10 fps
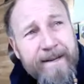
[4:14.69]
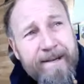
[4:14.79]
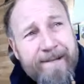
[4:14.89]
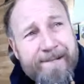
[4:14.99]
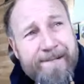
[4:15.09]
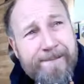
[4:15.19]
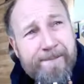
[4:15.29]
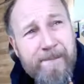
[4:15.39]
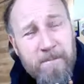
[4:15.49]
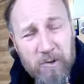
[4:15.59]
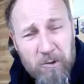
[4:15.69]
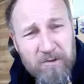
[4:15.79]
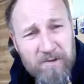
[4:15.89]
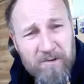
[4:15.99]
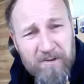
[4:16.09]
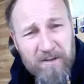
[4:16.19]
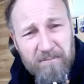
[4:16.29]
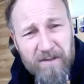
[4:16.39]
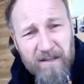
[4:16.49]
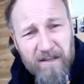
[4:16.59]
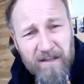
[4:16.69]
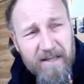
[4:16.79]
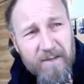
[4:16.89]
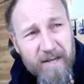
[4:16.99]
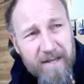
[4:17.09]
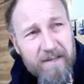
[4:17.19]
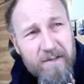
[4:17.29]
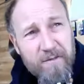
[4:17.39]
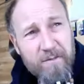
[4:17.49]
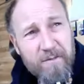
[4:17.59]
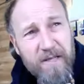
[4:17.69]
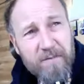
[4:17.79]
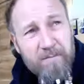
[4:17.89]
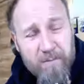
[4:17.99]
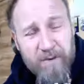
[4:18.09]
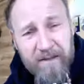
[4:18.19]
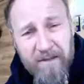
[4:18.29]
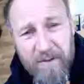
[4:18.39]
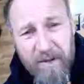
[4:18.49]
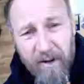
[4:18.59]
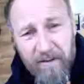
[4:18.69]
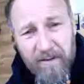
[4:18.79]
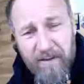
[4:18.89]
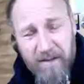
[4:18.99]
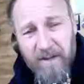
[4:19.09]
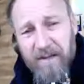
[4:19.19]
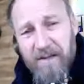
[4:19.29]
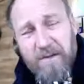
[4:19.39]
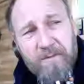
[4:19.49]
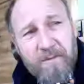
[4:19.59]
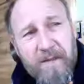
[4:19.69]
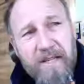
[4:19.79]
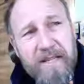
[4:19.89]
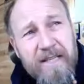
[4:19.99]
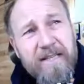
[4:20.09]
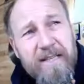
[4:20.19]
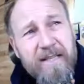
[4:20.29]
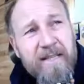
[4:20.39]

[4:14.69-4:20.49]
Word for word: Äh, immer doch, das wird ein bisschen eine Challenge für mich. Vielleicht ist es für die anderen eine Challenge, für mich nicht.